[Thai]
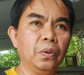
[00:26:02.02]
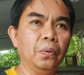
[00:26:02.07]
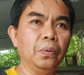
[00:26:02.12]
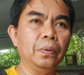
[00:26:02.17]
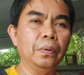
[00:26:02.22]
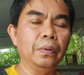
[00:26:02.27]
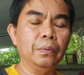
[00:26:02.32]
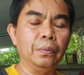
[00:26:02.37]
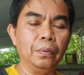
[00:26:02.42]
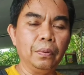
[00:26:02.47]
ถู
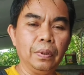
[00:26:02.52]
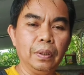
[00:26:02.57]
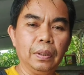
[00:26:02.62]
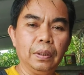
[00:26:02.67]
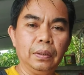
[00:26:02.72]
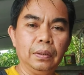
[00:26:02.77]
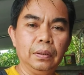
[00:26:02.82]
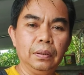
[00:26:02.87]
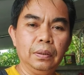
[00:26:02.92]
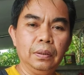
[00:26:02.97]
ก
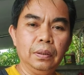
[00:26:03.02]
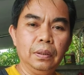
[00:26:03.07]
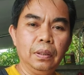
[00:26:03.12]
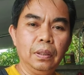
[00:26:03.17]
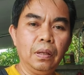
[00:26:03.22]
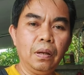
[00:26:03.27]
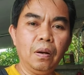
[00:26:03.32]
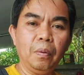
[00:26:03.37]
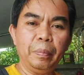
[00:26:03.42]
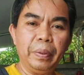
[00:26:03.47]

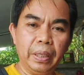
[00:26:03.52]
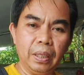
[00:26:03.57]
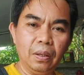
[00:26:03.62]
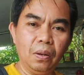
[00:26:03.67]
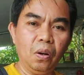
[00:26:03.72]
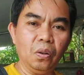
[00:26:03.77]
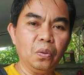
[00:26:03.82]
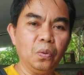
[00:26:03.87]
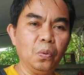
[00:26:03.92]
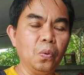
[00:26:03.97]
ลองผิด
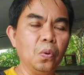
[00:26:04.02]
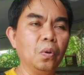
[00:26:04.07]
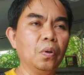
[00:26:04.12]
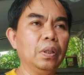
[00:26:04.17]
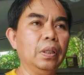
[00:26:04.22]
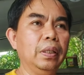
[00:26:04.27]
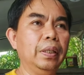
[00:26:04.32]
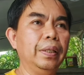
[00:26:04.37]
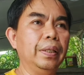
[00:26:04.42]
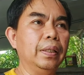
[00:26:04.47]
ลองถูก
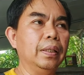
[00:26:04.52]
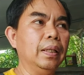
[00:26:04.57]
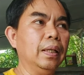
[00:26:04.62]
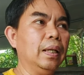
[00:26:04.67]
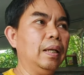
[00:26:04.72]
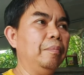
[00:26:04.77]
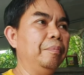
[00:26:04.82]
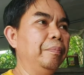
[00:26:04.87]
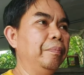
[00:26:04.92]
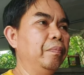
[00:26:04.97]
อีกนะ
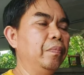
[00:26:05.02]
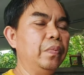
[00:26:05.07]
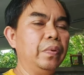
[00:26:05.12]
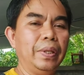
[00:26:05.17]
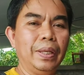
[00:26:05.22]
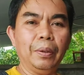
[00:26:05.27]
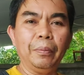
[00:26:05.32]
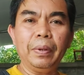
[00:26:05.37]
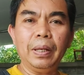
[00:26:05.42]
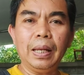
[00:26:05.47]
ครับ
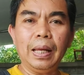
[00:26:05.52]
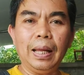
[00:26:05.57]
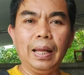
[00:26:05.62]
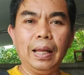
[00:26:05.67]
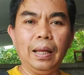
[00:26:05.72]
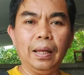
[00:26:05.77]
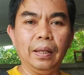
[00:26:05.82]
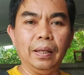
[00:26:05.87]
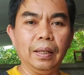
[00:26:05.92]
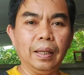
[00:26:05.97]
เสียเวลา
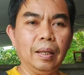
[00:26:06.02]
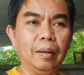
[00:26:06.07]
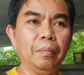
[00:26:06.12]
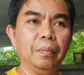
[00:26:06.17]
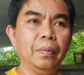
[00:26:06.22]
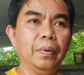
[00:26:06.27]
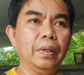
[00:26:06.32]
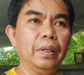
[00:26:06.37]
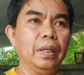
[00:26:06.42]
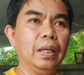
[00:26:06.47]
นะครับ
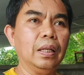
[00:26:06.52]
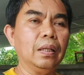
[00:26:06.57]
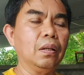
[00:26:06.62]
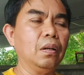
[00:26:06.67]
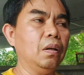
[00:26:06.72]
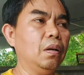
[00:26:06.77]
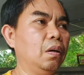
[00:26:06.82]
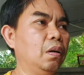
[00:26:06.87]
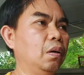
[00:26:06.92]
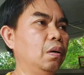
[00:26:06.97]
เพราะฉะนั้น
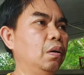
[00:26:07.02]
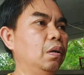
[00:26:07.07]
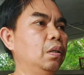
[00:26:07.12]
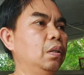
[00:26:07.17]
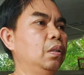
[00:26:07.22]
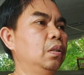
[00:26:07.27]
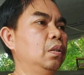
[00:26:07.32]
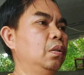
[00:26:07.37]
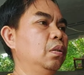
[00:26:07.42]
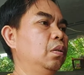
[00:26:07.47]
ก็
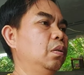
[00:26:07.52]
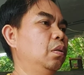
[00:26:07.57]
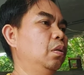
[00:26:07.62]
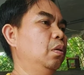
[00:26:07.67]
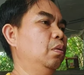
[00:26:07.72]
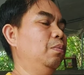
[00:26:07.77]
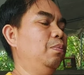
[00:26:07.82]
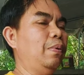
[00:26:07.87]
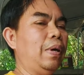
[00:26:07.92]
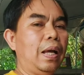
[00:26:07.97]

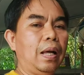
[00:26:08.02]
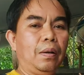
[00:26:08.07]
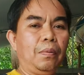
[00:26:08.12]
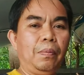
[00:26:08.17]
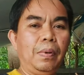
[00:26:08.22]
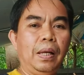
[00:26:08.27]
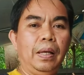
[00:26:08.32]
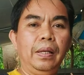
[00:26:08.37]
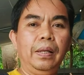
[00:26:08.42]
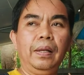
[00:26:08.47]
ฝาก
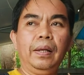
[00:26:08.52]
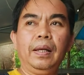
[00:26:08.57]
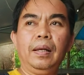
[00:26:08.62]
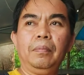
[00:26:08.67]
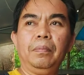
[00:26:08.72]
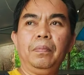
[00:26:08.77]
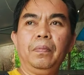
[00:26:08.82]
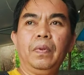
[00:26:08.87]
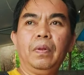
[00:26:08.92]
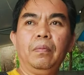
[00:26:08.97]
ไว้นะครับ
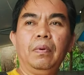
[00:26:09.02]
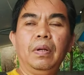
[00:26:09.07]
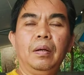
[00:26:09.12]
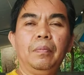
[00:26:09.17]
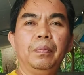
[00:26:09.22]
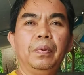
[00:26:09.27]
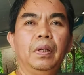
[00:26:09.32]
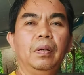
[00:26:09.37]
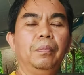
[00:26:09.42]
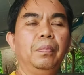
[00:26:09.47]
สำหรับ
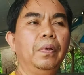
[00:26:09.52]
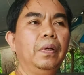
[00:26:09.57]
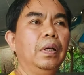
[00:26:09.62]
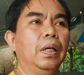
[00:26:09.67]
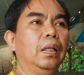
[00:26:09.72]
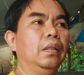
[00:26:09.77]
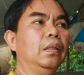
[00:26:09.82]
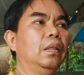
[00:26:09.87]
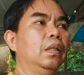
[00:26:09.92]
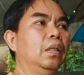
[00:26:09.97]
เพื่อ
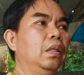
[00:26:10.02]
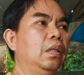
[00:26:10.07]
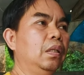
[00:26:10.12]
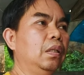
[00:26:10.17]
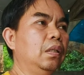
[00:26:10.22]
นๆที่